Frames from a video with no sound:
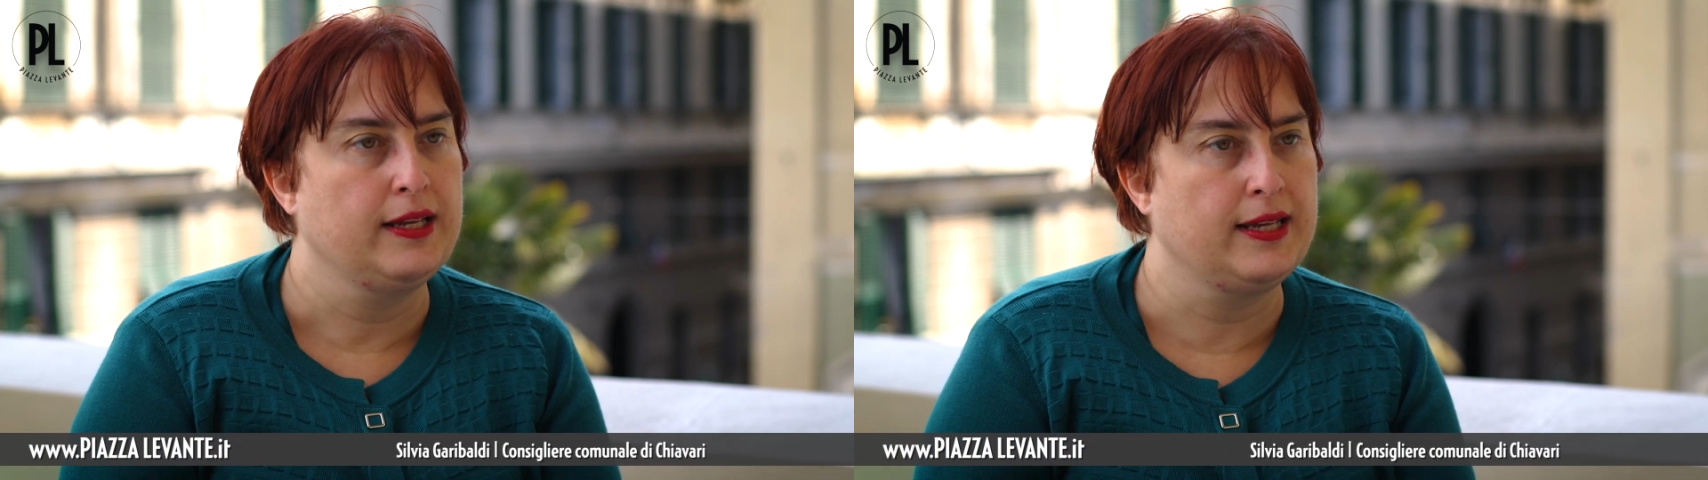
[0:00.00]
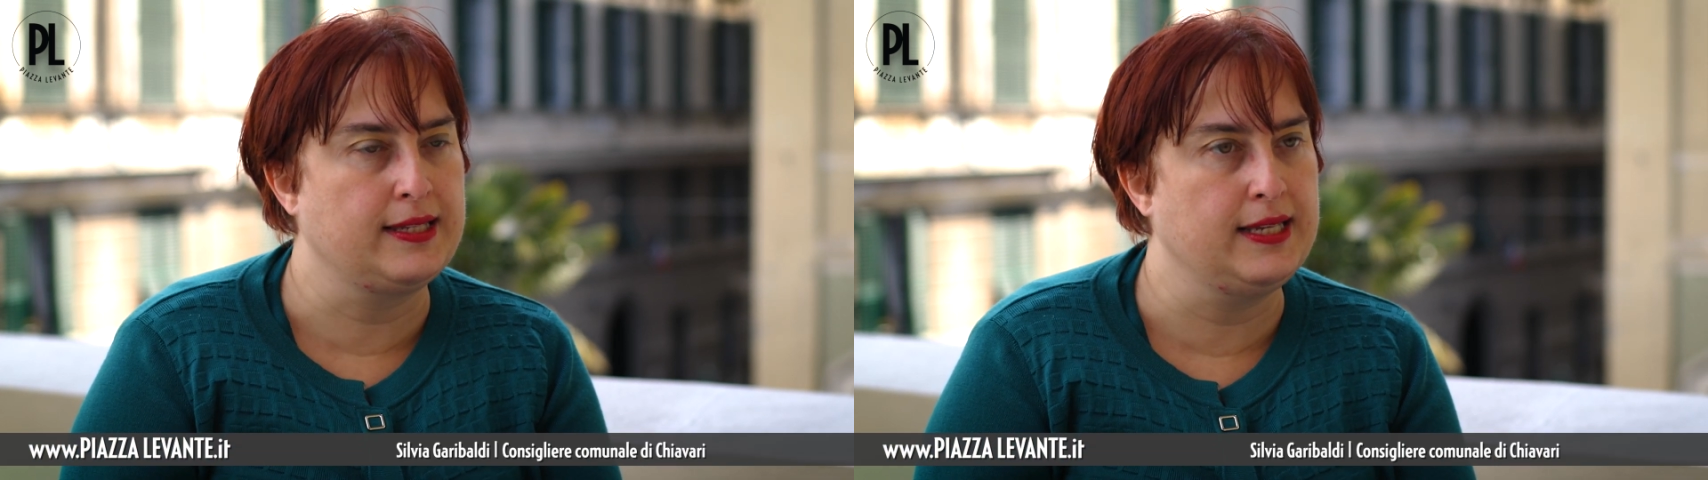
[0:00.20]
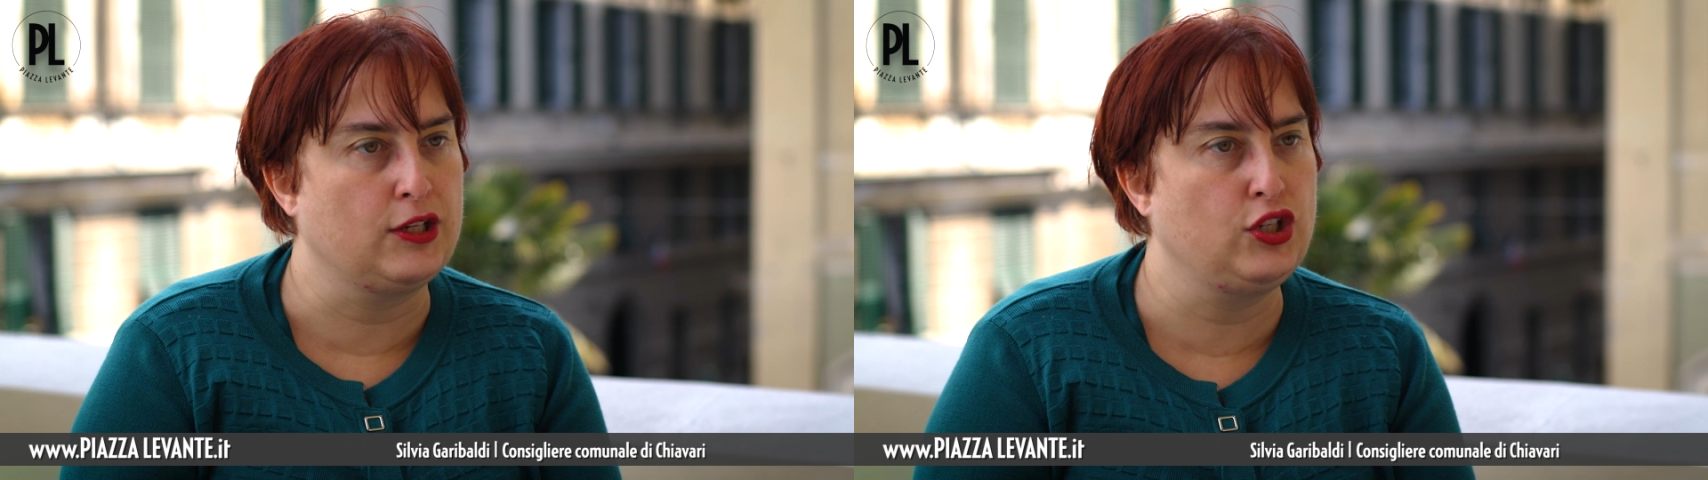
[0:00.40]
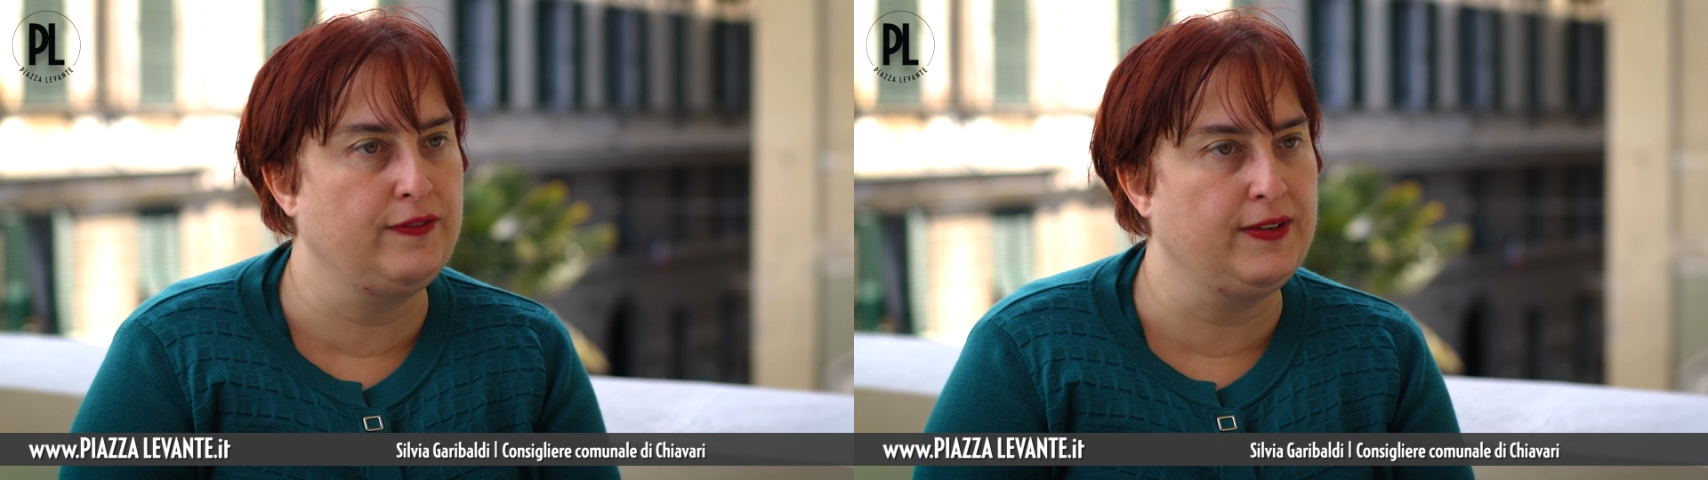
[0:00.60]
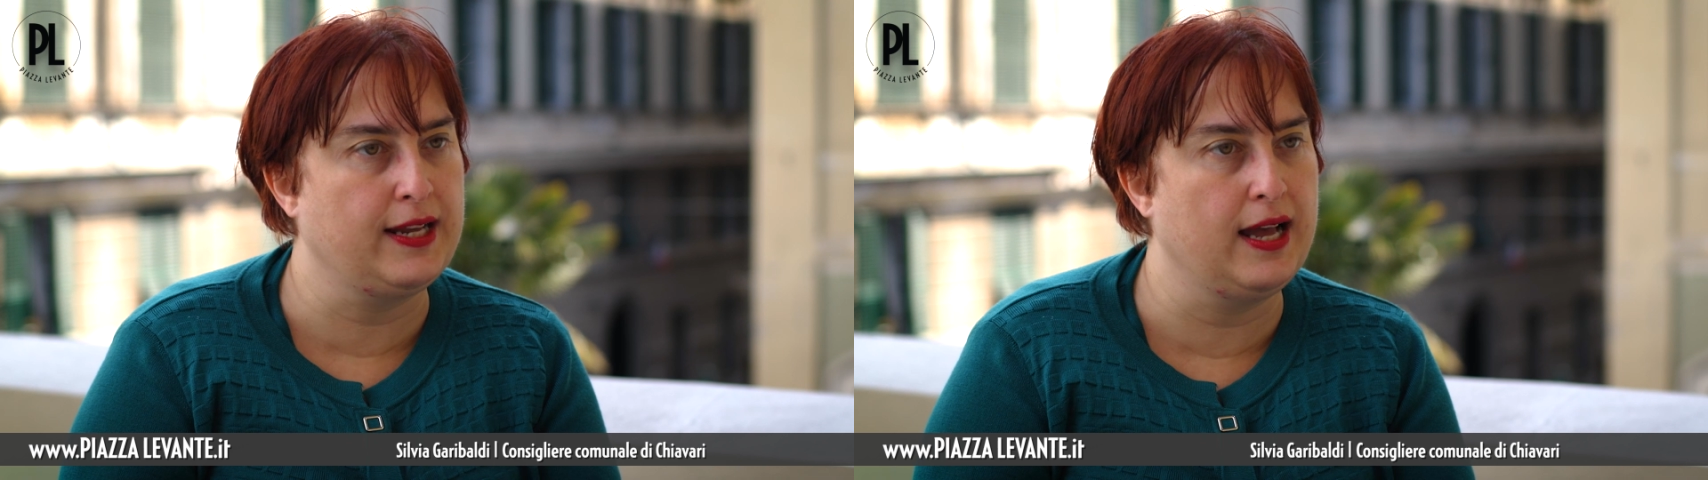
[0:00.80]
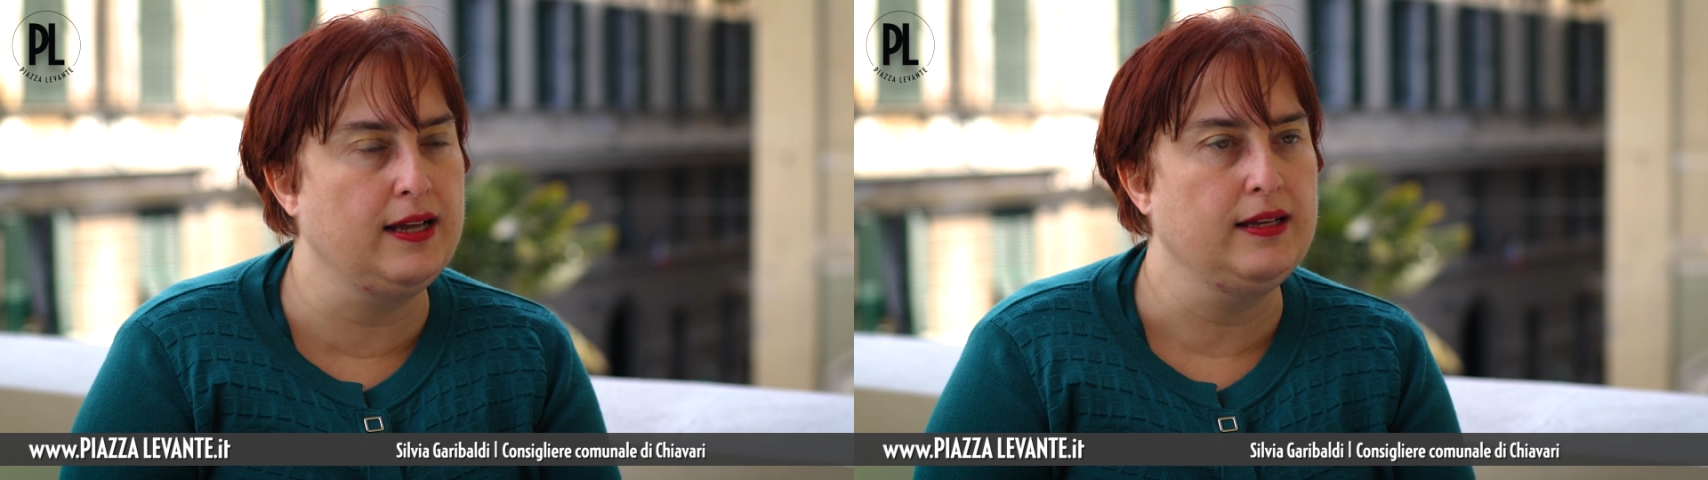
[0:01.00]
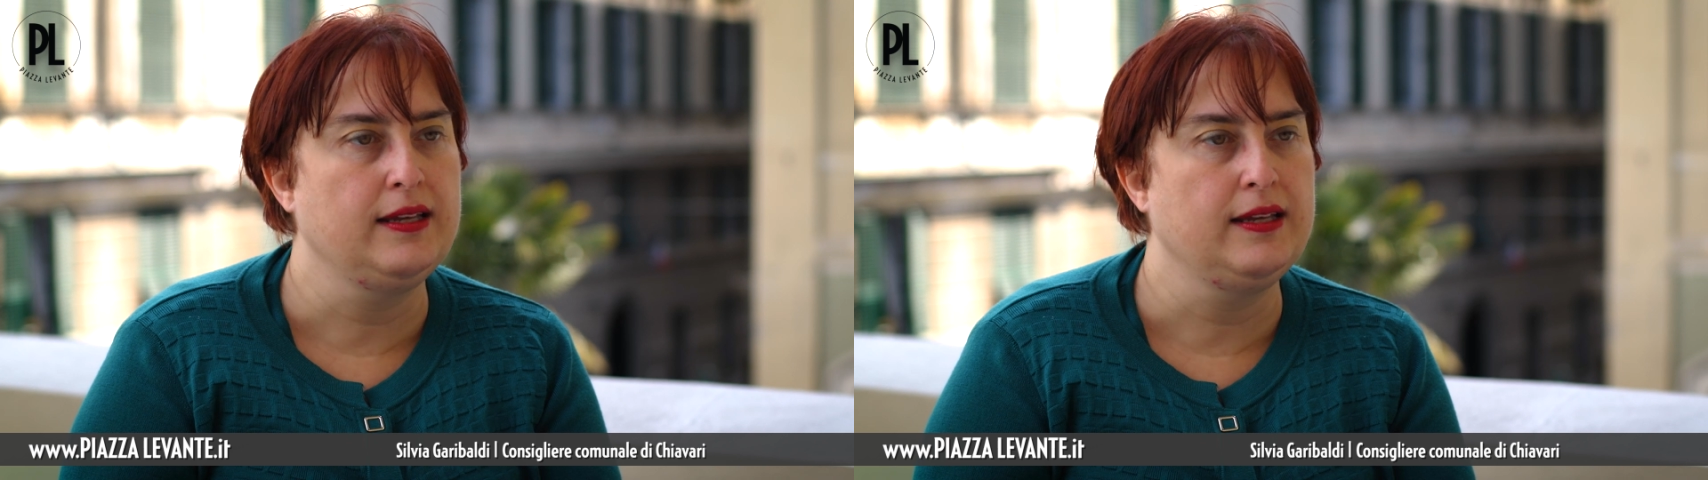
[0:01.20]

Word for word: che sia civica,